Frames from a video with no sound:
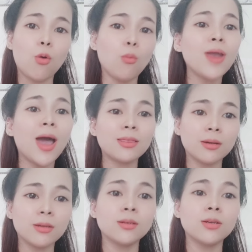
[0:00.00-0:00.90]
chia rẽ
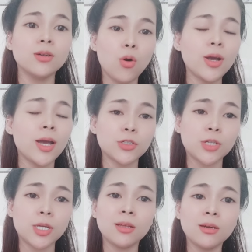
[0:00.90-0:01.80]
nội bộ
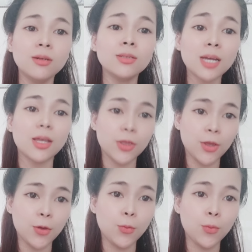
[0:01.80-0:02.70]
trong
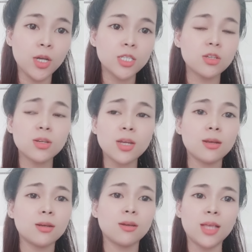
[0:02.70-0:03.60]
hậu duệ của cô
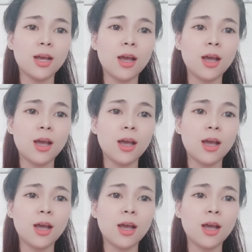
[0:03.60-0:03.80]
hai